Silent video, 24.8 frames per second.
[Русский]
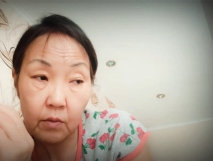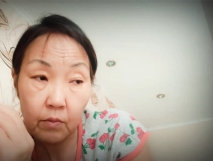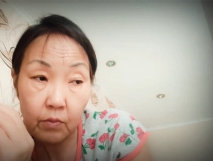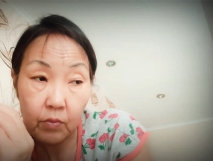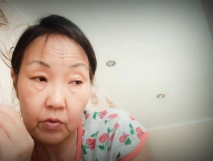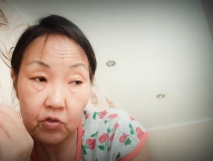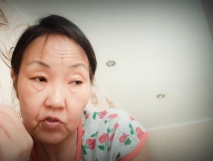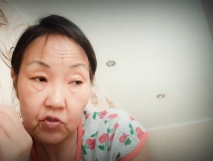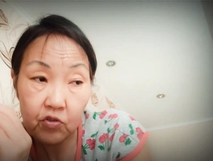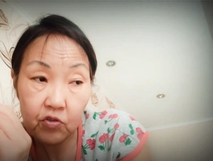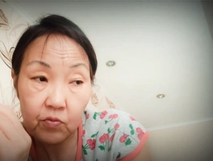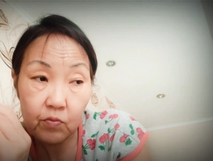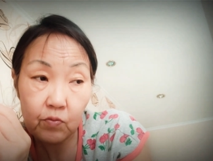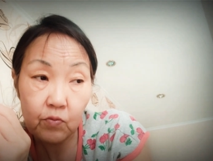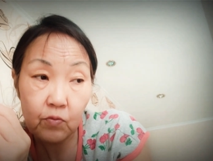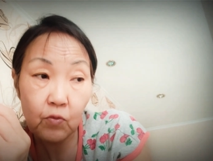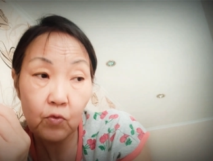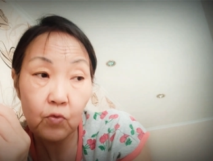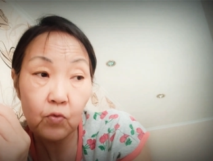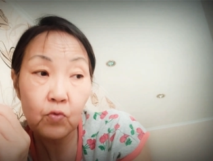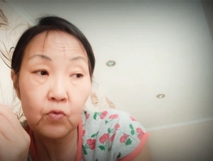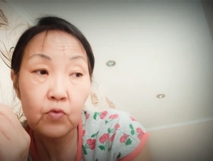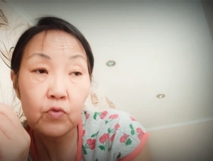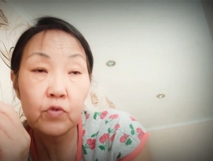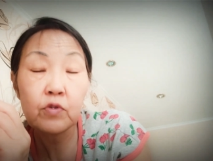
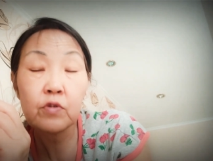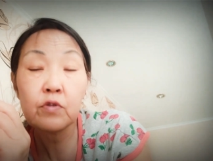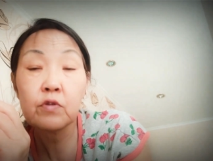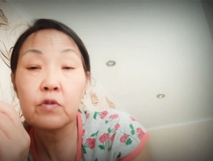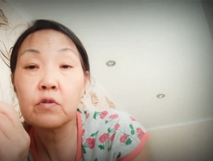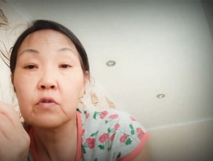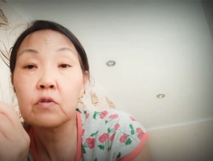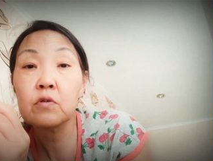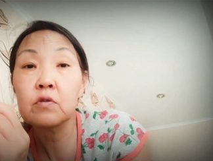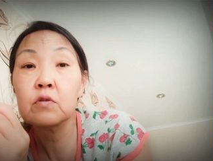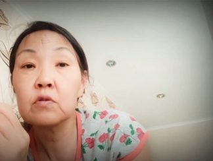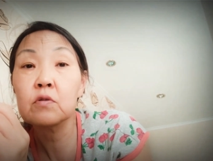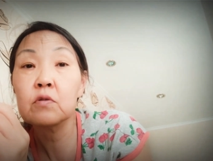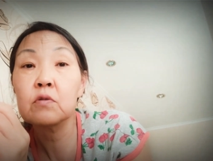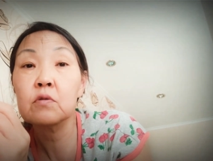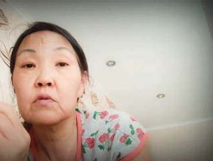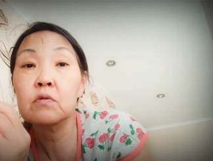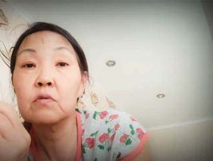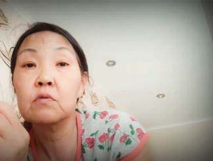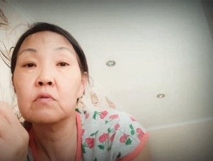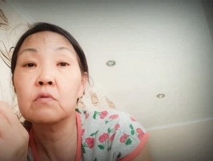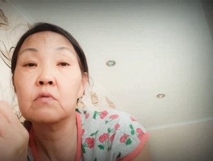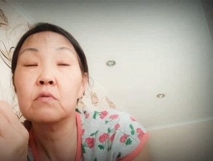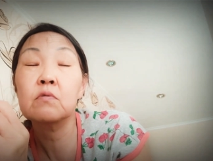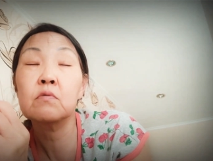Почему не...
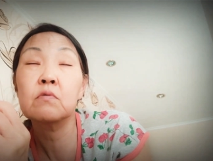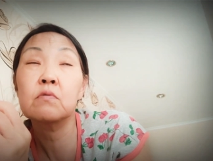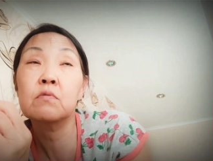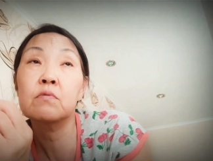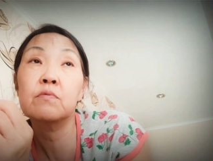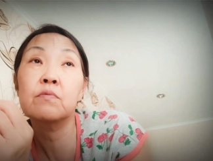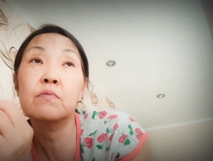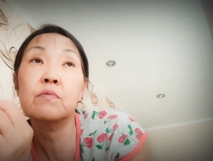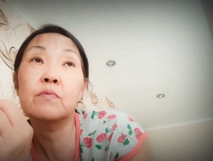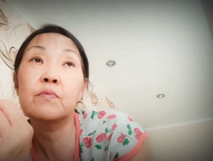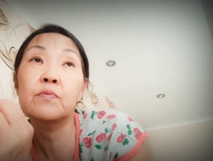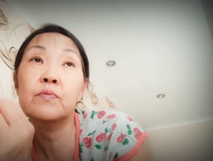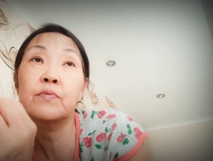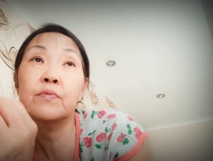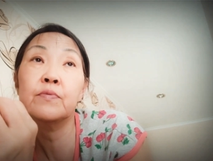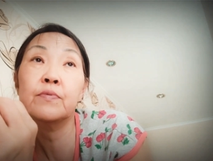Э,